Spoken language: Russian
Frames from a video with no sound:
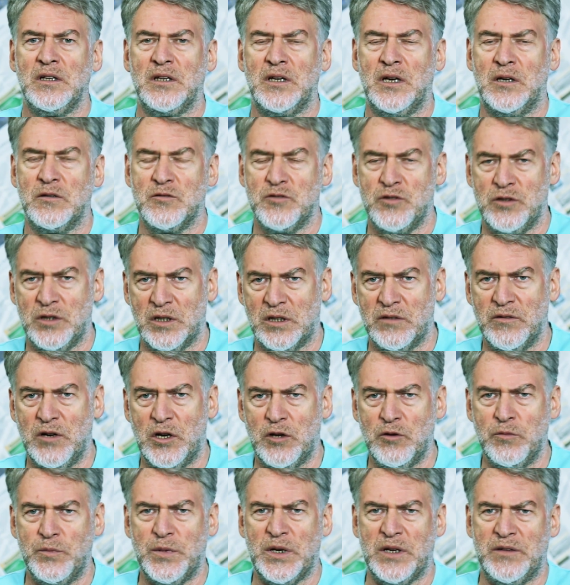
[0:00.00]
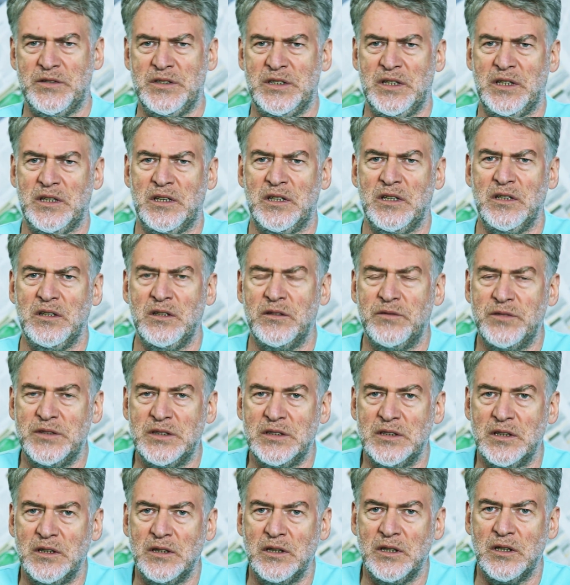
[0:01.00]
я уже не говорю про всякие
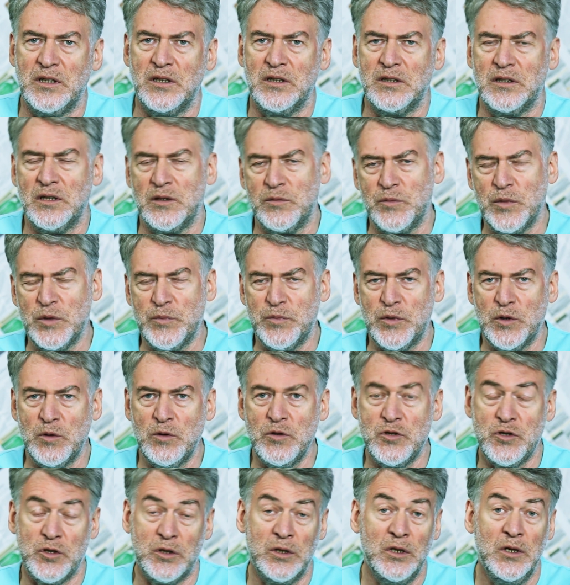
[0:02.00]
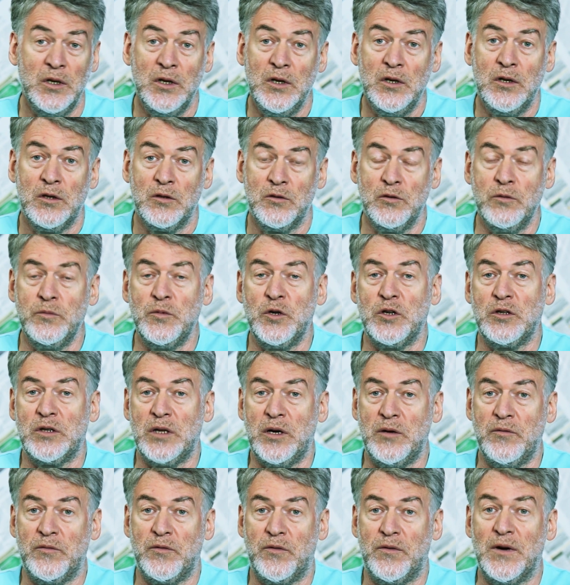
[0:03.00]
нефтяные там и прочее, думаю,
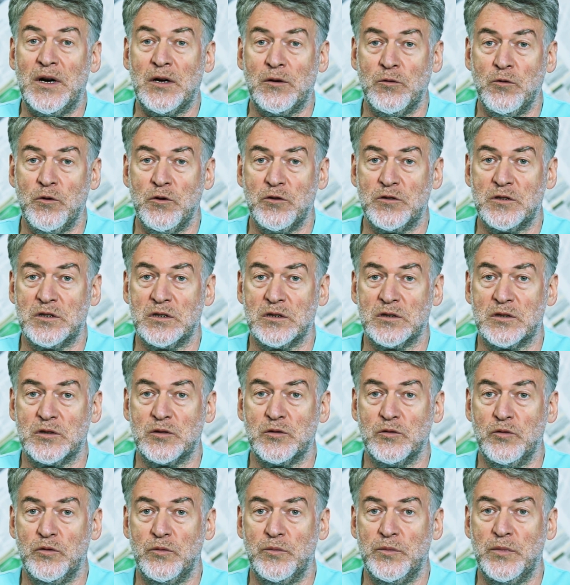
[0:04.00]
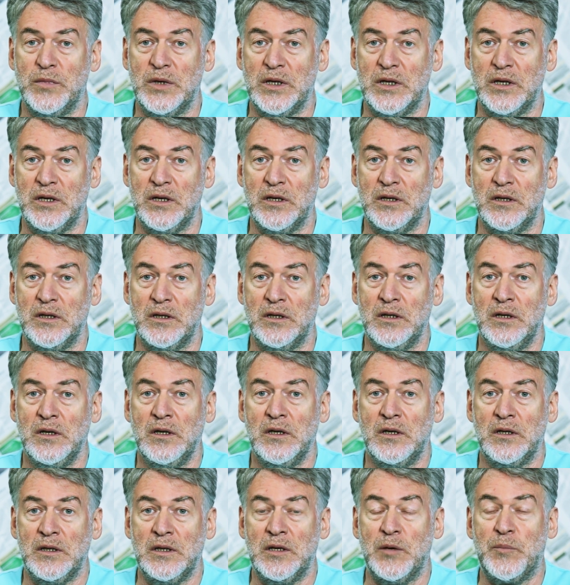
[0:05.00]
там воруются суммы
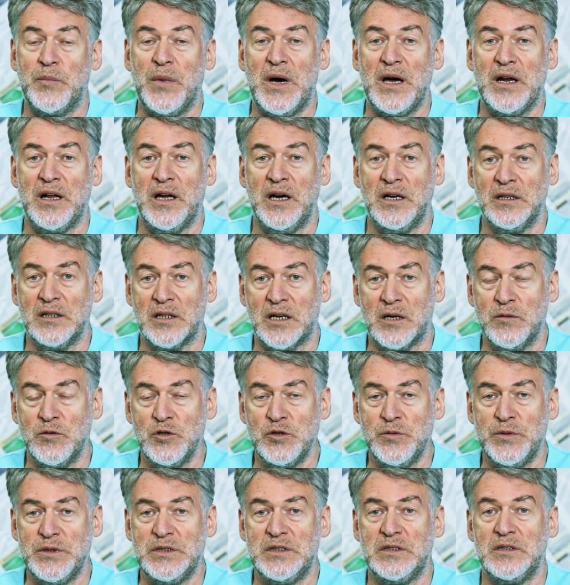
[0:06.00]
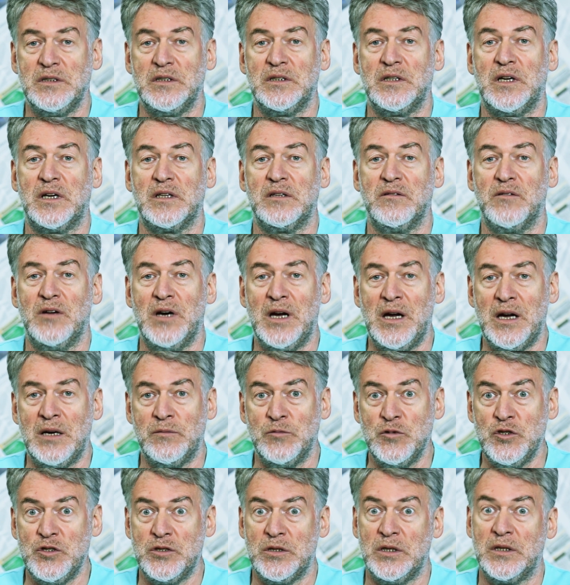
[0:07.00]
на порядок, а может быть и на
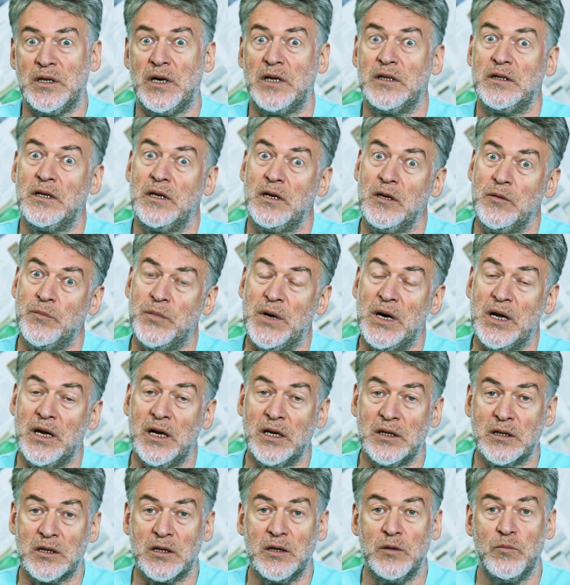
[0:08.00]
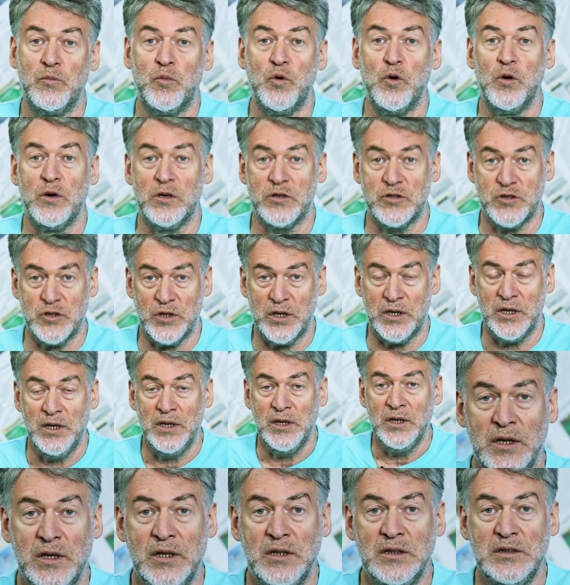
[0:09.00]
два, а может и на три порядка больше.
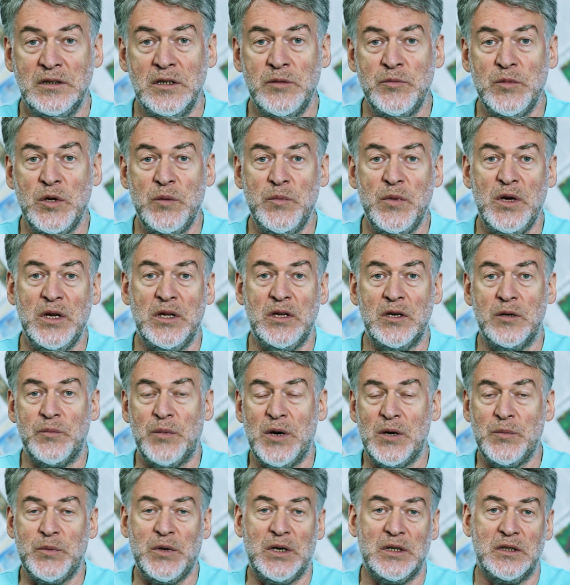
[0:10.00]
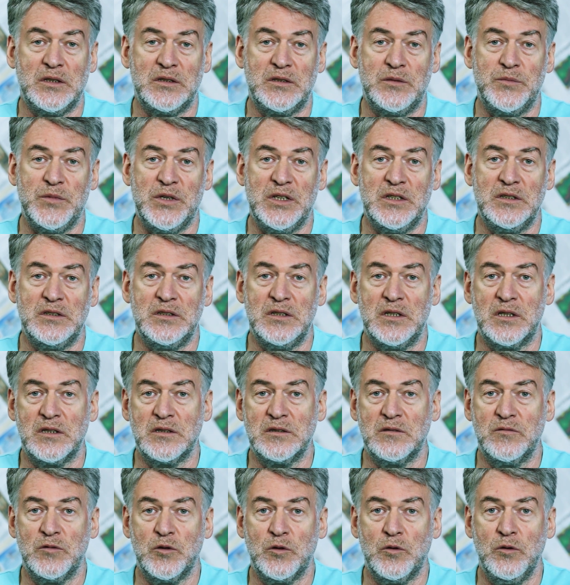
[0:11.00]
Тем не менее, попалось в
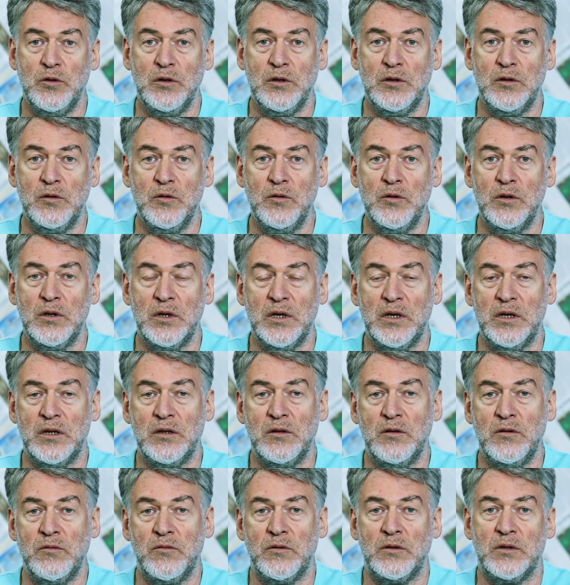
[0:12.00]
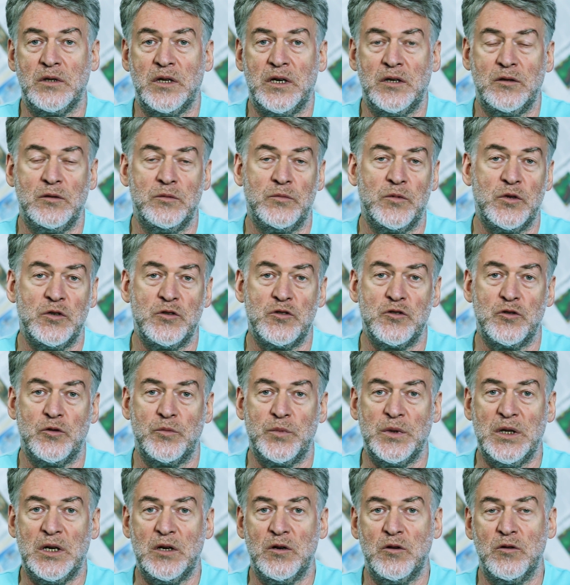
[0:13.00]
Министерство культуры, ну, я думаю,
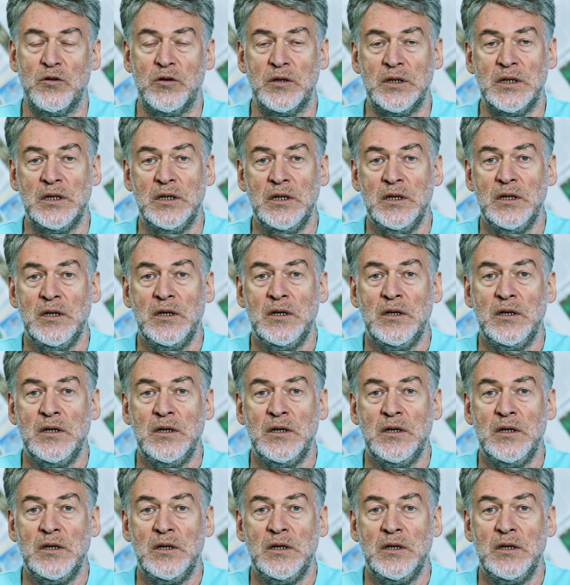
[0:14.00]
ничего плохого